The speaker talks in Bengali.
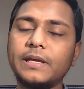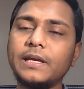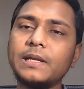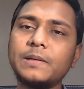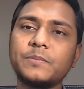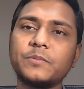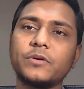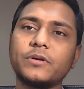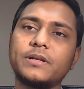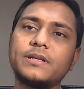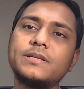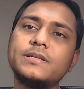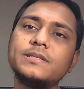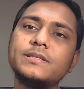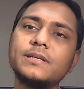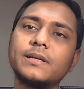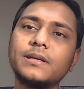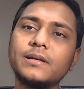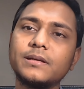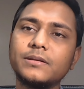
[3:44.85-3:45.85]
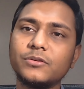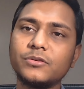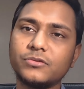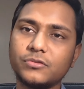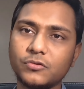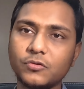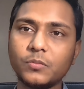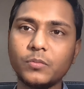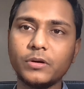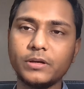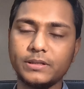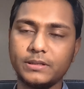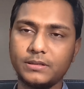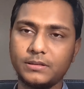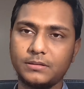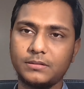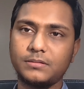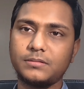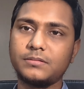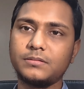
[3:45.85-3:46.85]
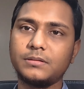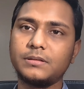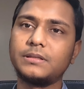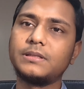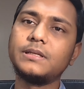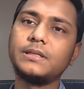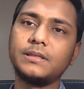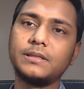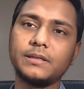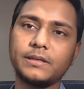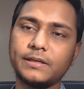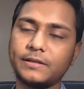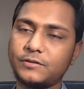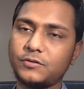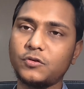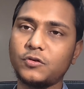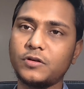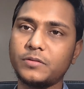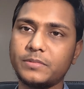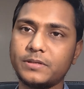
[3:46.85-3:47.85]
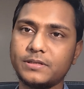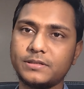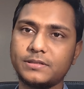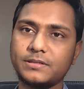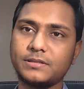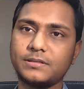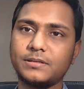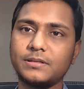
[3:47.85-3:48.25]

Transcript: এরপরে নিজেকে একটু সময় দেন তিন থেকে ছয় মাস